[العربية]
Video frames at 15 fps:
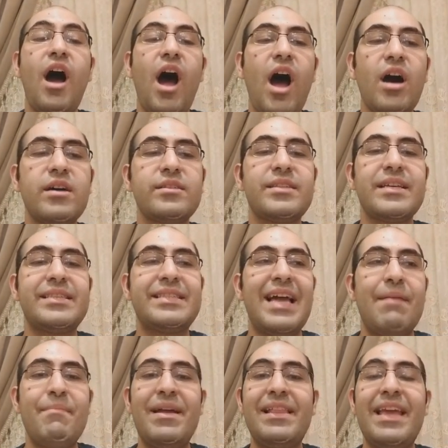اقصى
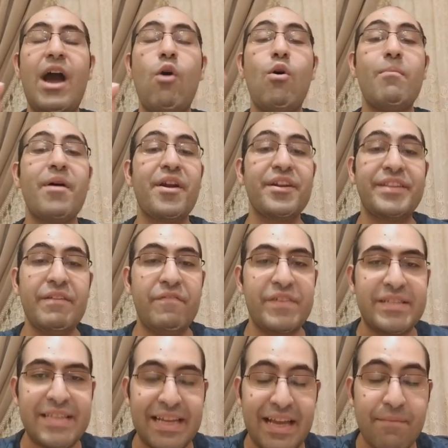استعمال ليها هو مرتين في
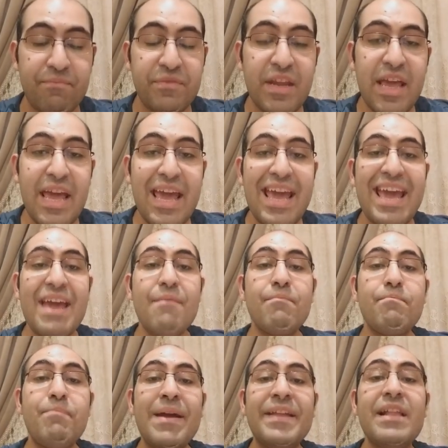السنه
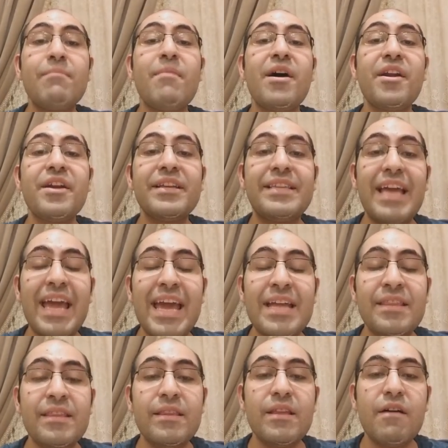بين
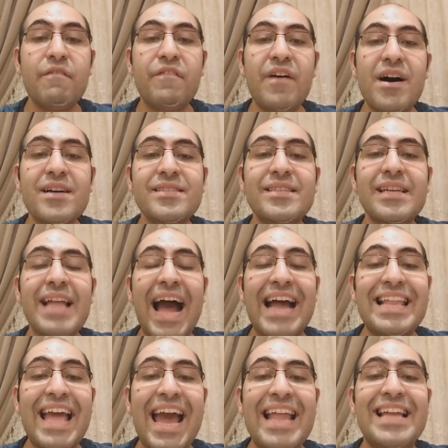المرتين فاصل على
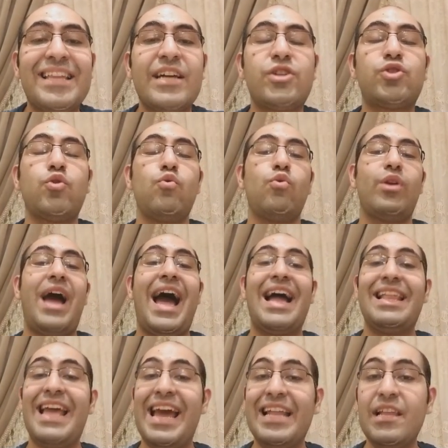الاقل 3 شهور على
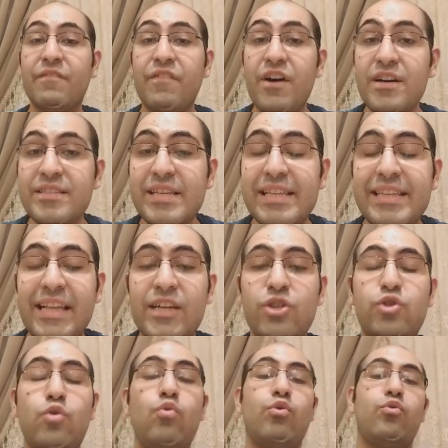الاقل فاصل 3
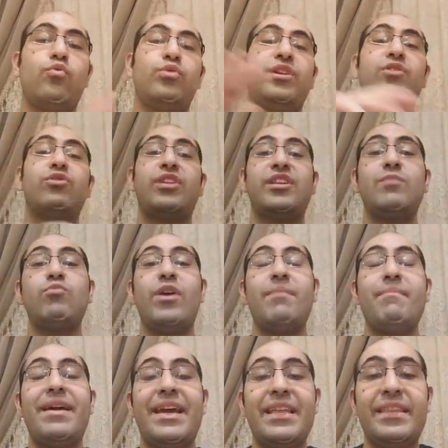شهور ودي النقطه دي
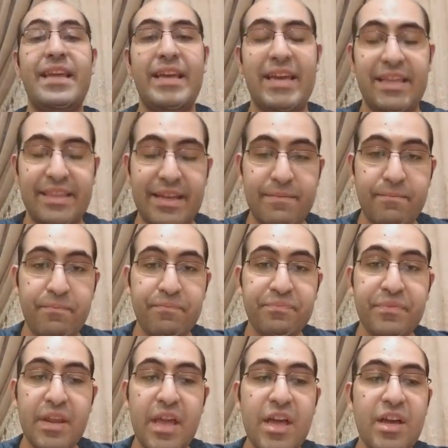مهمه جدا جدا
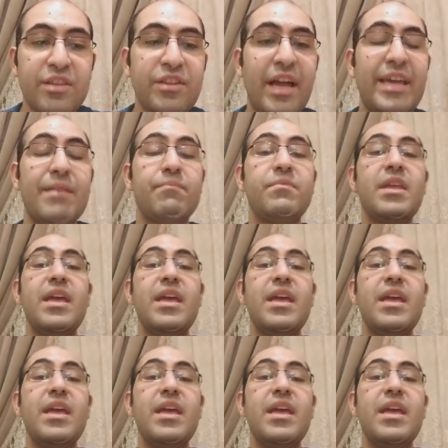طيب